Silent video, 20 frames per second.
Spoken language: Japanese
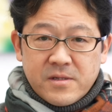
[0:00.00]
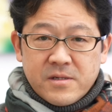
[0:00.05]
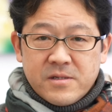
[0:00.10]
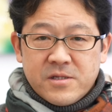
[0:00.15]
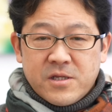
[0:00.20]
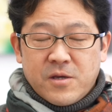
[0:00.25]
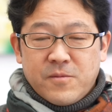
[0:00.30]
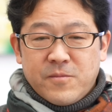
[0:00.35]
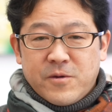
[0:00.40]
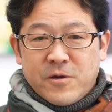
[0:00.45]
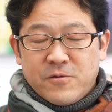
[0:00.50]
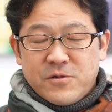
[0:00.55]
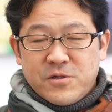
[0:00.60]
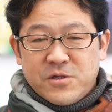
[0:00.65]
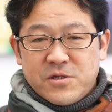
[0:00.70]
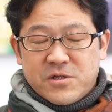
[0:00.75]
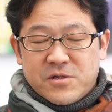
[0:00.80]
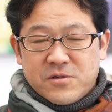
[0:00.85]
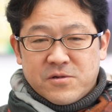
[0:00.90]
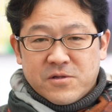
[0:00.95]
生命を維
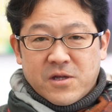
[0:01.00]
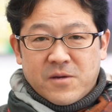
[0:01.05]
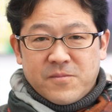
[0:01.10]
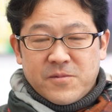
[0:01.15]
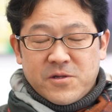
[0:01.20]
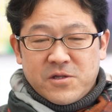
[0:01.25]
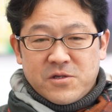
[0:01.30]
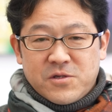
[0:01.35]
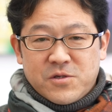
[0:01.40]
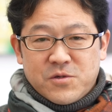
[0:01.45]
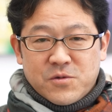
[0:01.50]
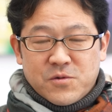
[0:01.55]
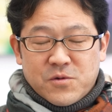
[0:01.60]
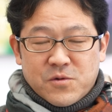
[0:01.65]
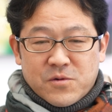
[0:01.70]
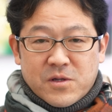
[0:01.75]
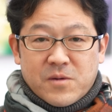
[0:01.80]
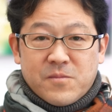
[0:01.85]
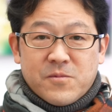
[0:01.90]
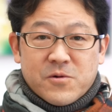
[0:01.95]
持するために重
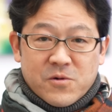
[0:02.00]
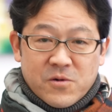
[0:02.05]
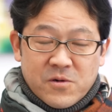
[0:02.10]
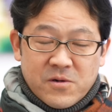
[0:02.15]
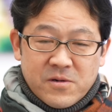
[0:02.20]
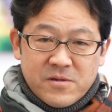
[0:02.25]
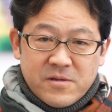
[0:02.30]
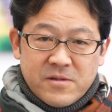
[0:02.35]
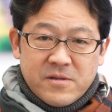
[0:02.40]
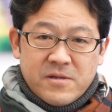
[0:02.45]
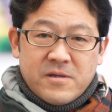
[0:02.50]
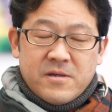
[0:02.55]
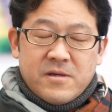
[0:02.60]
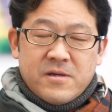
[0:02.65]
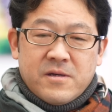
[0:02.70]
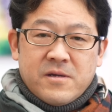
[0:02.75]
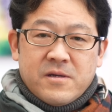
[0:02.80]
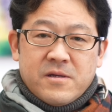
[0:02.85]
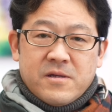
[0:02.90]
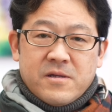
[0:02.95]
要なもの
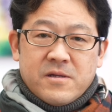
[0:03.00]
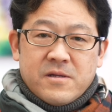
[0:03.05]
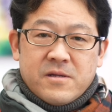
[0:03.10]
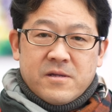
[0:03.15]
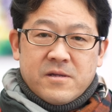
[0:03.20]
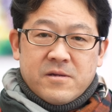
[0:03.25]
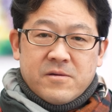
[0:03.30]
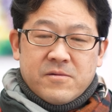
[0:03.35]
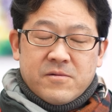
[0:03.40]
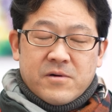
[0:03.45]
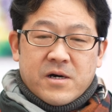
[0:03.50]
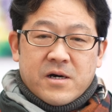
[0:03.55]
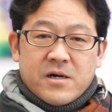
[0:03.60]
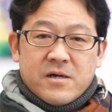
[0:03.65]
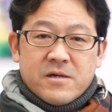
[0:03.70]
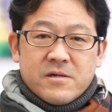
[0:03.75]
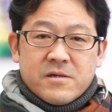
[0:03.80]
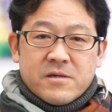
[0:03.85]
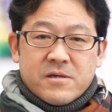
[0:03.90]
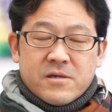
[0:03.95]

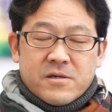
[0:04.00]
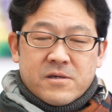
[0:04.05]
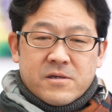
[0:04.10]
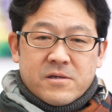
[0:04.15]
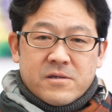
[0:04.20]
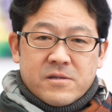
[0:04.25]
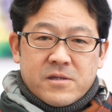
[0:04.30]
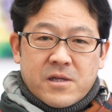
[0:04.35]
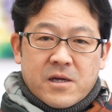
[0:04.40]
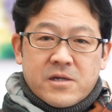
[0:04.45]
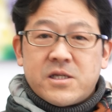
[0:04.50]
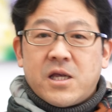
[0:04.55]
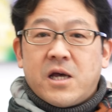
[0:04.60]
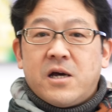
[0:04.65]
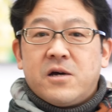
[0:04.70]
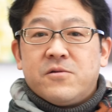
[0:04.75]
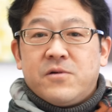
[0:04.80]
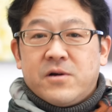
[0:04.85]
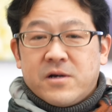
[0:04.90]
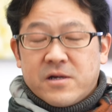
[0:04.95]
はたくさ
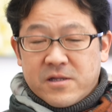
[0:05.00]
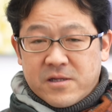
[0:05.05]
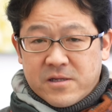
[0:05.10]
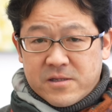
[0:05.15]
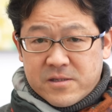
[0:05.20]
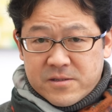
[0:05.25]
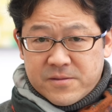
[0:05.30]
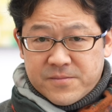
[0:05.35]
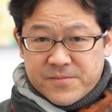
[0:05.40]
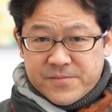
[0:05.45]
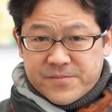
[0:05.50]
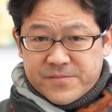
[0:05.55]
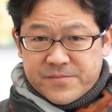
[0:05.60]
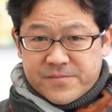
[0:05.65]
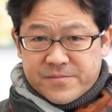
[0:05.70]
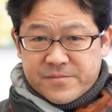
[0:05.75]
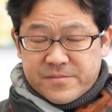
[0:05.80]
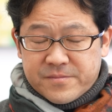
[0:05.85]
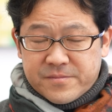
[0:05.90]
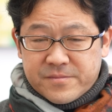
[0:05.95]
んあるわけです。
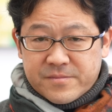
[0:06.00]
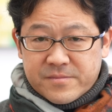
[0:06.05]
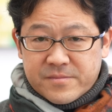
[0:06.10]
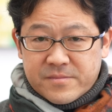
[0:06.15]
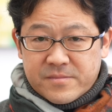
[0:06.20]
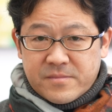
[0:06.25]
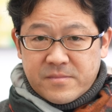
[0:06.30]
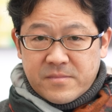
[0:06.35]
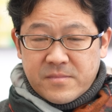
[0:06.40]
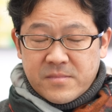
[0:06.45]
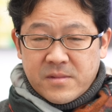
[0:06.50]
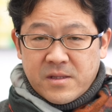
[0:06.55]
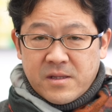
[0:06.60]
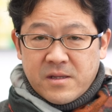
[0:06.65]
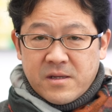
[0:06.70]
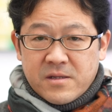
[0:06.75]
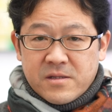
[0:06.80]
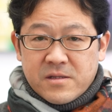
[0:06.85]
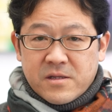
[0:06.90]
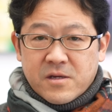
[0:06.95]

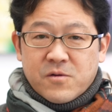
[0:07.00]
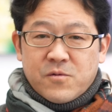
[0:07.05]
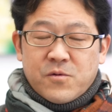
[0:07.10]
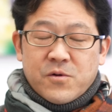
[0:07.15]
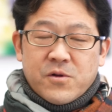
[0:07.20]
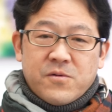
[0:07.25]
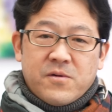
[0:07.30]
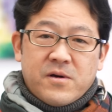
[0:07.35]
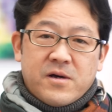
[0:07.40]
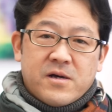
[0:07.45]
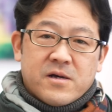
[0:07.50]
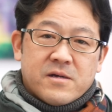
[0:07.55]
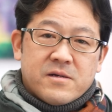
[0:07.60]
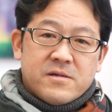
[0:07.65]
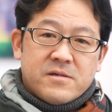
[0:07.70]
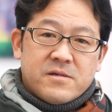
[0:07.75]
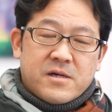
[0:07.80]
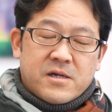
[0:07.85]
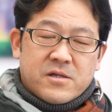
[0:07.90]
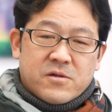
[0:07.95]
でこれは
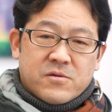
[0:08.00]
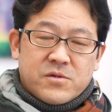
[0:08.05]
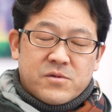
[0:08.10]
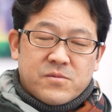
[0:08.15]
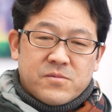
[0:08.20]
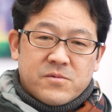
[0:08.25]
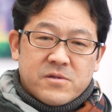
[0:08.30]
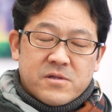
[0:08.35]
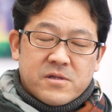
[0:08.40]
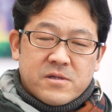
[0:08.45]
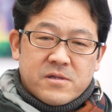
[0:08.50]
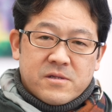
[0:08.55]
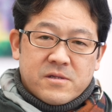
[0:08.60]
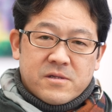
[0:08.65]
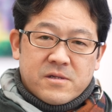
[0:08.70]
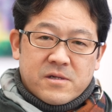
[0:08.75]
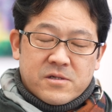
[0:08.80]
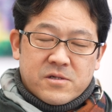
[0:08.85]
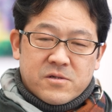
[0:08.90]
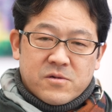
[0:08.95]
あの自分
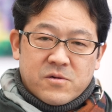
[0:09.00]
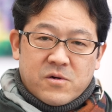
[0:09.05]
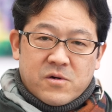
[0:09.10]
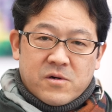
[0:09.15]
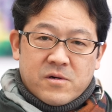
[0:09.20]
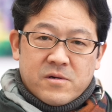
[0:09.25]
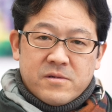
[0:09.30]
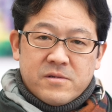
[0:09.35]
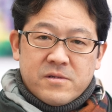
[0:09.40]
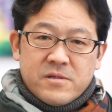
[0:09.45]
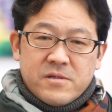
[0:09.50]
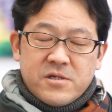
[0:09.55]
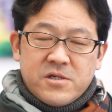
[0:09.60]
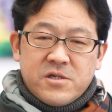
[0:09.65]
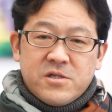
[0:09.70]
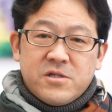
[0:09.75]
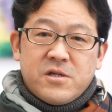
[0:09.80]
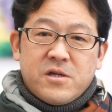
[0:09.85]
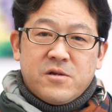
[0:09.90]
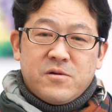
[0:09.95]
たちの
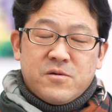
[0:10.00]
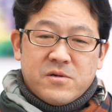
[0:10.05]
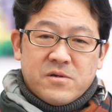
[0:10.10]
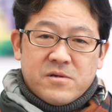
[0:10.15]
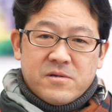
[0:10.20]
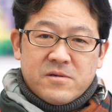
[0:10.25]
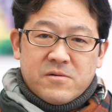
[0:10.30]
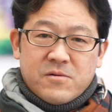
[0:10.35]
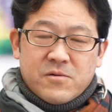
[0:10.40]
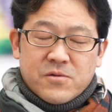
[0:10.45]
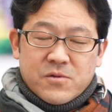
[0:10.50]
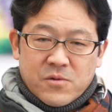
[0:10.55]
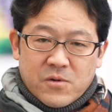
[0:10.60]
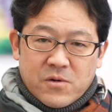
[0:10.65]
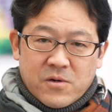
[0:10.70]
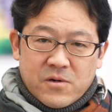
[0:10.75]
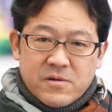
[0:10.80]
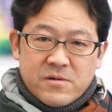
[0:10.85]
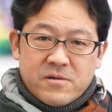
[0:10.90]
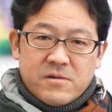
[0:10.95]
知ってるこ
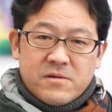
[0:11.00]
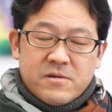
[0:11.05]
と